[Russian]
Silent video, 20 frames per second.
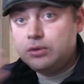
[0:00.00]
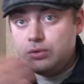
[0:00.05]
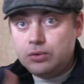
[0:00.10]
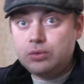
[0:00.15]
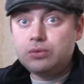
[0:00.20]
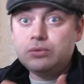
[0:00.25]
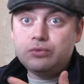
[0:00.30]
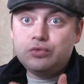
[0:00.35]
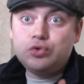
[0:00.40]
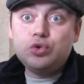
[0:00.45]

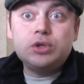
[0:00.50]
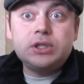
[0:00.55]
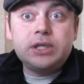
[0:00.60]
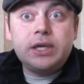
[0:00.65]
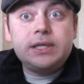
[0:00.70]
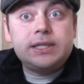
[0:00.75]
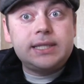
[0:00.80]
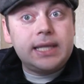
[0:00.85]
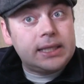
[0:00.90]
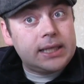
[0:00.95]
Ну, все
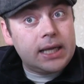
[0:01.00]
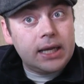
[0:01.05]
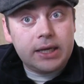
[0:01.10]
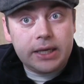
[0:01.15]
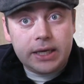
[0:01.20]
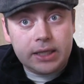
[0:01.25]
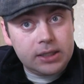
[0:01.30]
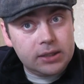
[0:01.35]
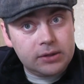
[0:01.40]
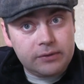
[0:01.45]
зависит от
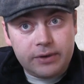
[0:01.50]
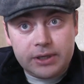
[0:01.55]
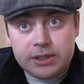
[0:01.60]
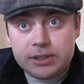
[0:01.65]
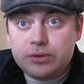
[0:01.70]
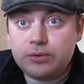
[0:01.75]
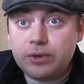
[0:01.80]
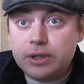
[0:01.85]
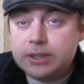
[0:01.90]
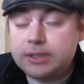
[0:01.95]
конкретно
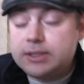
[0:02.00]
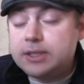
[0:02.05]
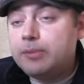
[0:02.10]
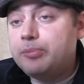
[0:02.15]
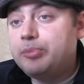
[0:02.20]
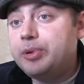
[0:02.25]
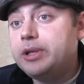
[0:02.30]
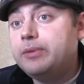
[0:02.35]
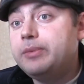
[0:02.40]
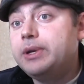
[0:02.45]
твоей ситуации,
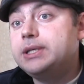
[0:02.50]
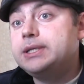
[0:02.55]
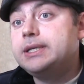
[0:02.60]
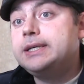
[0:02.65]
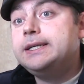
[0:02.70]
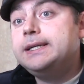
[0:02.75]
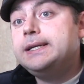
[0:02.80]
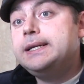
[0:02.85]
сам понимаешь.